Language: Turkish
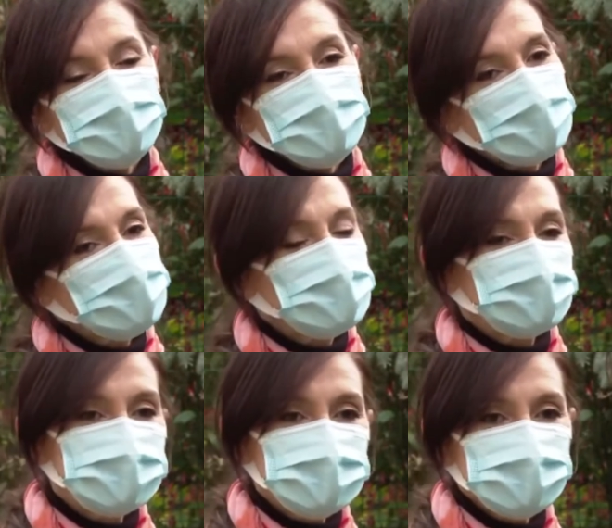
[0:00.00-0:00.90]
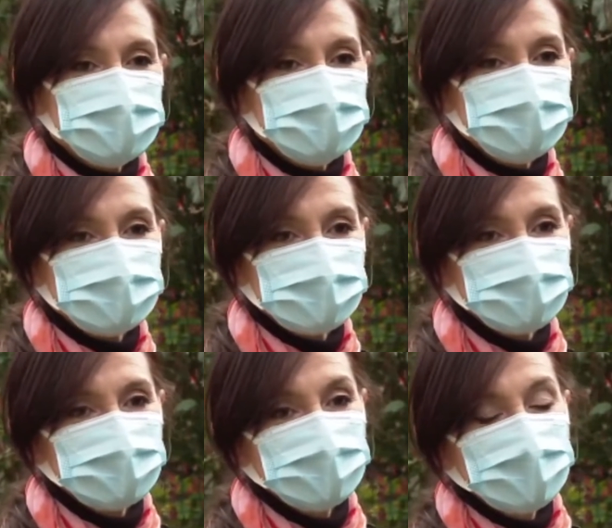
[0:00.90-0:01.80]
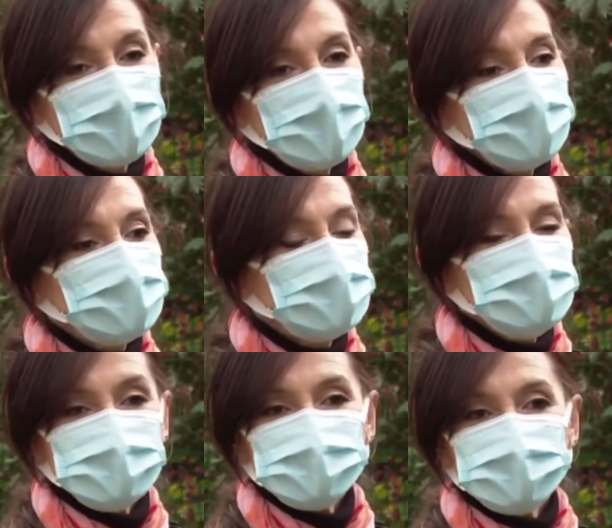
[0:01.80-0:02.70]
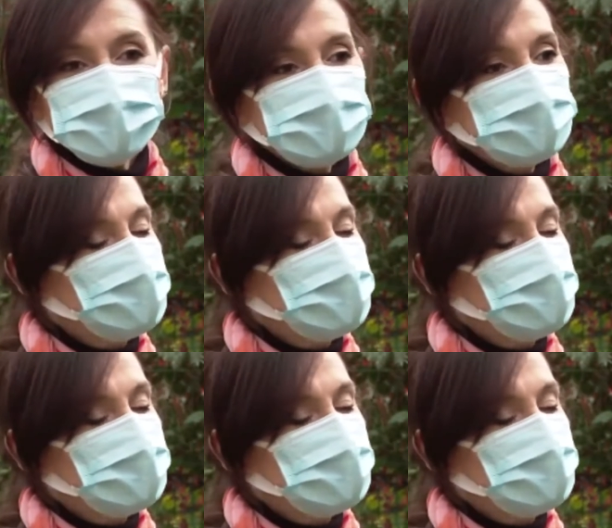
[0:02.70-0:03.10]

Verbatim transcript: Güzel sevgi sözcükleri. Geleceğe dair